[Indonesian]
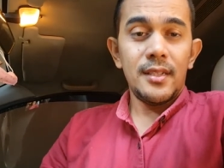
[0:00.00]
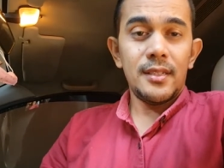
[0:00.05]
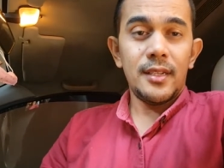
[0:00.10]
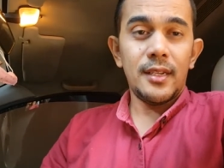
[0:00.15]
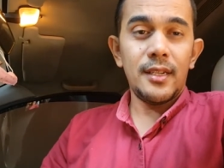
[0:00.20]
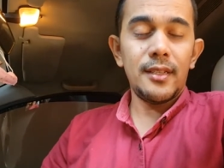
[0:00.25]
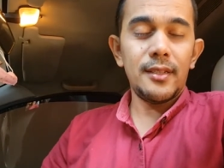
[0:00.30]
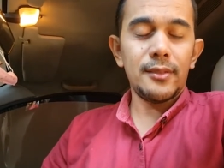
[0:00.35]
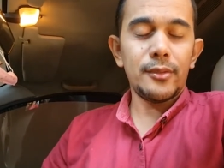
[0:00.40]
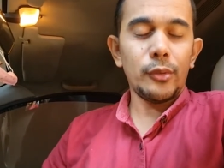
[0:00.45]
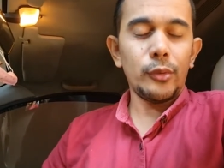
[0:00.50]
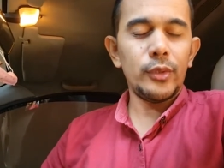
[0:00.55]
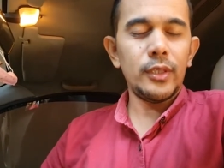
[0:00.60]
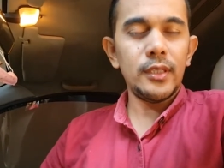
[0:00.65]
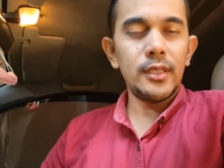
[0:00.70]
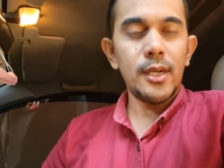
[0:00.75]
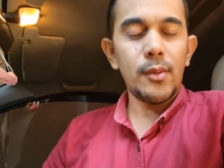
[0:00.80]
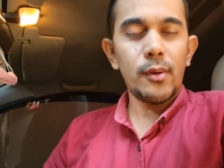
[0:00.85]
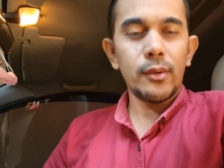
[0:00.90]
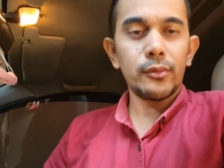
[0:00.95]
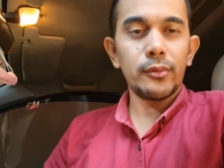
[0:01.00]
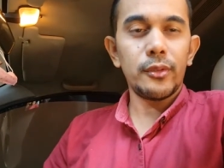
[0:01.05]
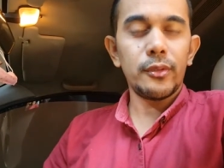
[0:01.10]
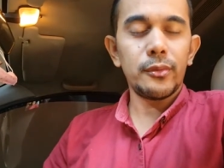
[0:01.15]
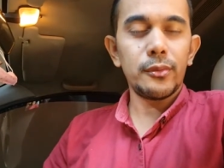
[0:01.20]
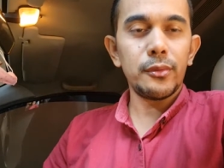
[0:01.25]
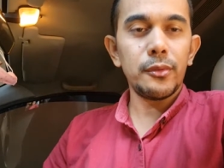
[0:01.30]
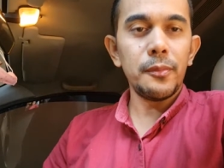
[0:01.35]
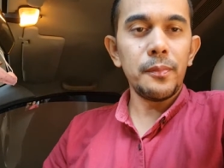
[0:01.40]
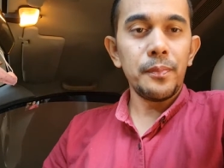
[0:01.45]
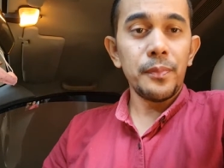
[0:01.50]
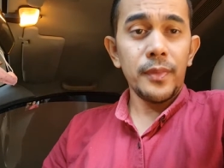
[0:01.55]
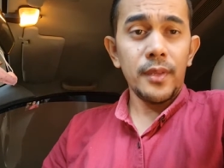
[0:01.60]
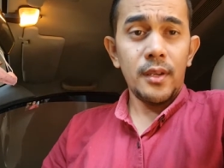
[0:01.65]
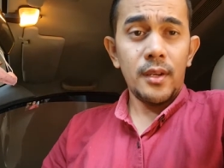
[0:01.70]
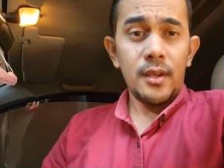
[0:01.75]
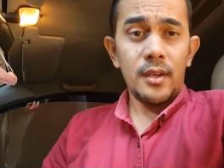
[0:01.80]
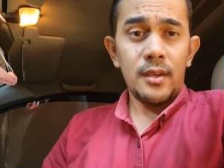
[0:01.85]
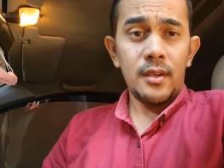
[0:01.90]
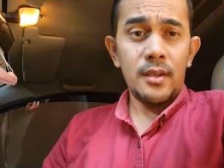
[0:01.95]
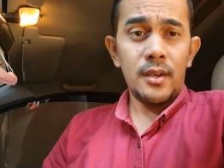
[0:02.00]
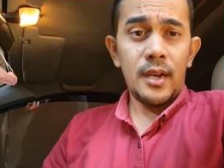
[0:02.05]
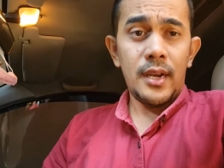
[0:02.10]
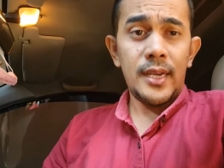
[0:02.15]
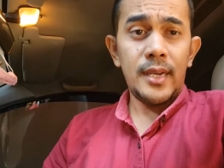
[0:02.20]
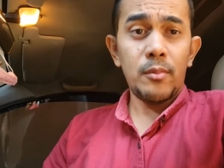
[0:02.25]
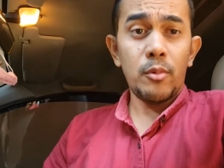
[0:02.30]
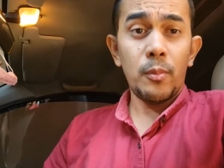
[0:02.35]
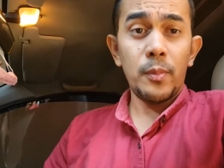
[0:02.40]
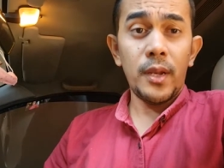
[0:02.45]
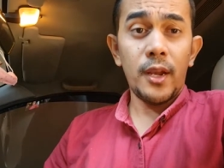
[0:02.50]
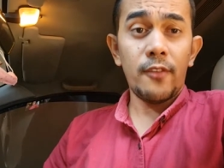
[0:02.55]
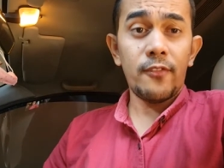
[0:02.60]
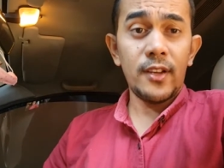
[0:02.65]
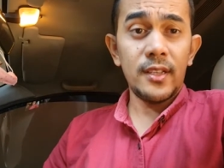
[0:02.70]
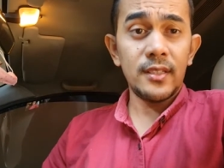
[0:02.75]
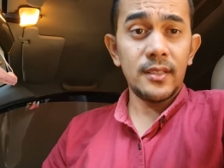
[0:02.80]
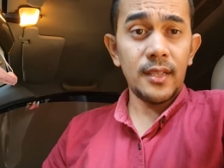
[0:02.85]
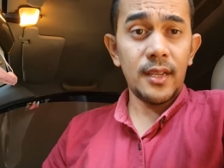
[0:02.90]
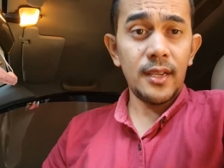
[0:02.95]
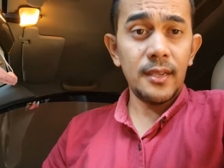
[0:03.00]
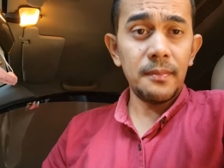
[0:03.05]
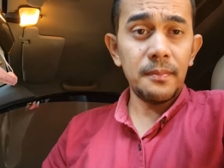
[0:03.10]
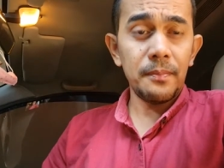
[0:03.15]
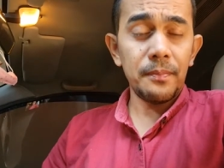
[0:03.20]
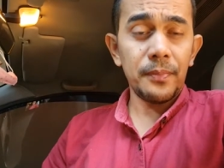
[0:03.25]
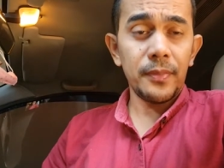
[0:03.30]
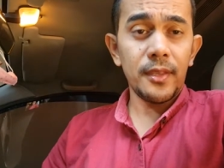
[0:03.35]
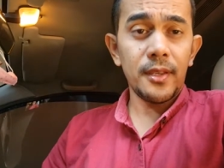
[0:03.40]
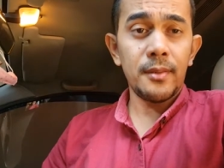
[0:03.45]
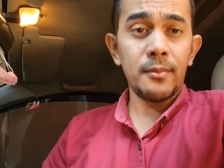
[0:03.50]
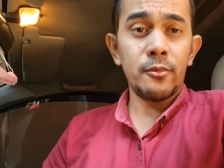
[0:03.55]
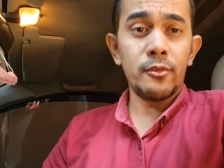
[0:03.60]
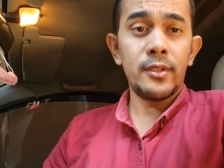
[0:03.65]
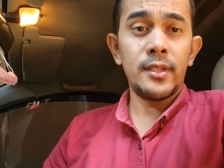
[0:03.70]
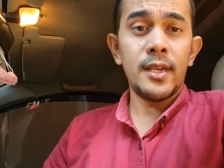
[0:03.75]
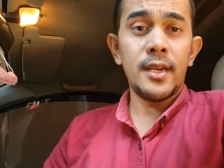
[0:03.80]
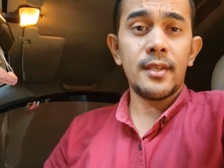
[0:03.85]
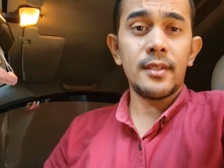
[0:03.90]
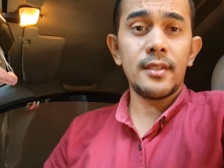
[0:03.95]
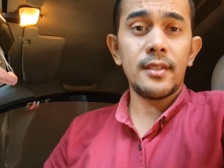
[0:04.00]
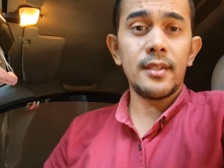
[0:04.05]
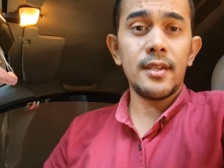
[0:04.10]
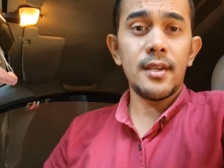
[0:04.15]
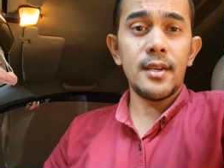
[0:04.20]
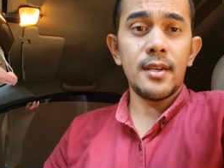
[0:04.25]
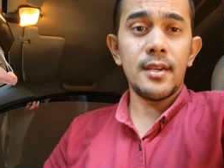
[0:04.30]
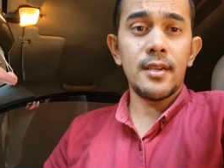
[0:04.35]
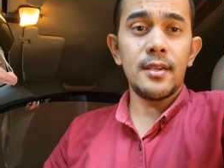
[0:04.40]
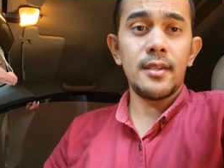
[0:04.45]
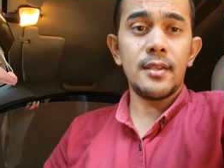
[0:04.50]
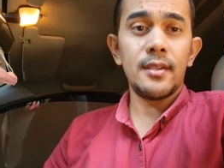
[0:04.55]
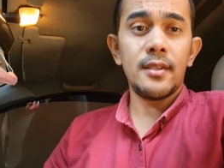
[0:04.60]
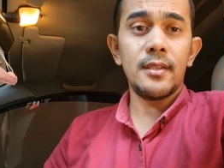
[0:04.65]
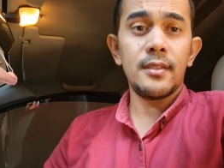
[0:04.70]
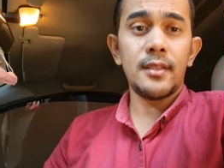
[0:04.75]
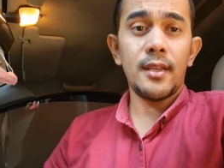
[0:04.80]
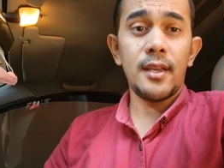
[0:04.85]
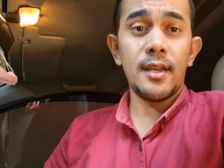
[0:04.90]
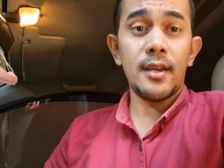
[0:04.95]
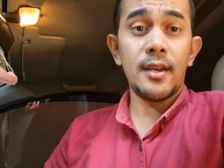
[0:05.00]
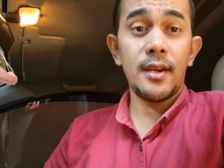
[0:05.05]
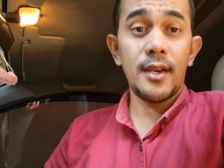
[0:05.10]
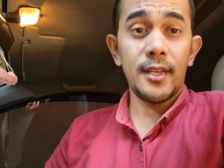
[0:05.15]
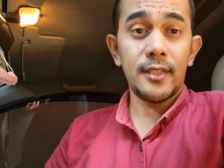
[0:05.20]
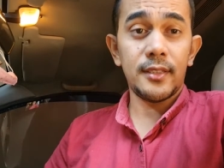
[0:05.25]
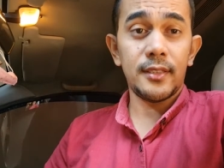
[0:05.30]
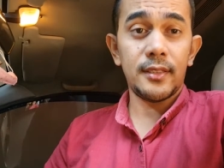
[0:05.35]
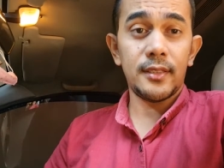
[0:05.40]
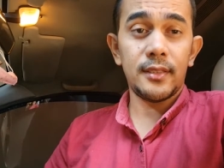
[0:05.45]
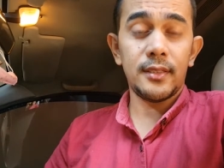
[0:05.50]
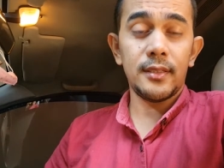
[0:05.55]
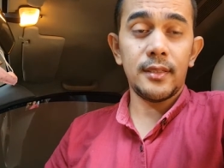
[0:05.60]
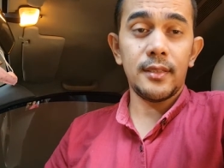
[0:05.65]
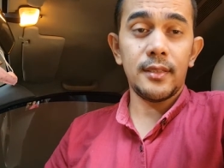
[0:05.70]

Jadi solusinya waktu itu uh, ada mobil Avanza kemudian uh, saya les